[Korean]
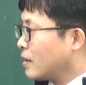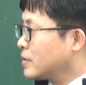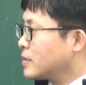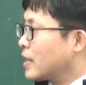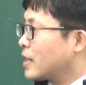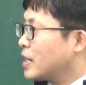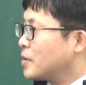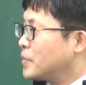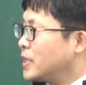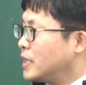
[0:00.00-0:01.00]
어, 그
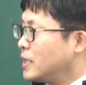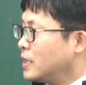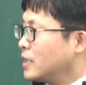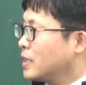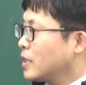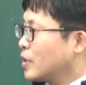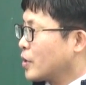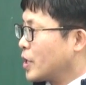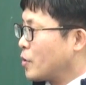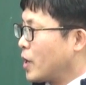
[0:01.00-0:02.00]
사람이
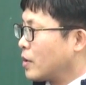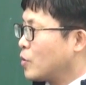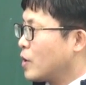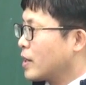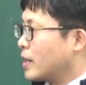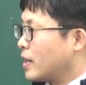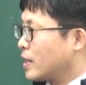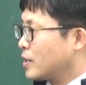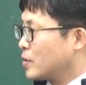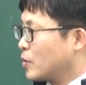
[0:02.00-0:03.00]
이렇게
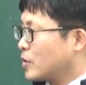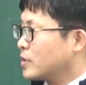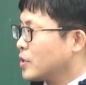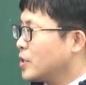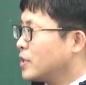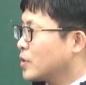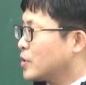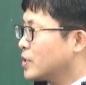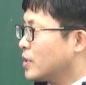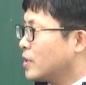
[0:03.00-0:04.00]
확고하게 서 있는
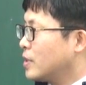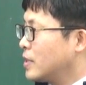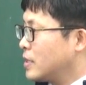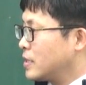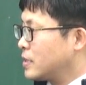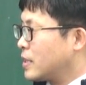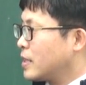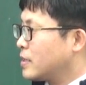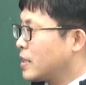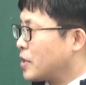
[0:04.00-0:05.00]
거죠.
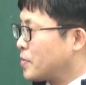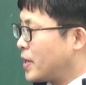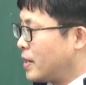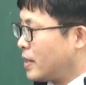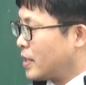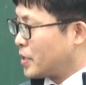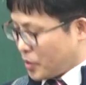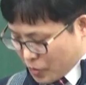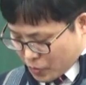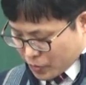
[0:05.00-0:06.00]
스탠드 다음에
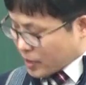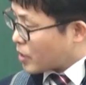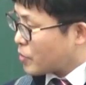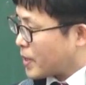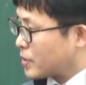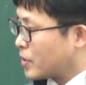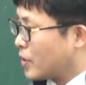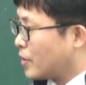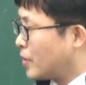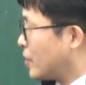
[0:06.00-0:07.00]
효용사로
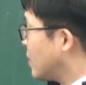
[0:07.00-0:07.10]
봐서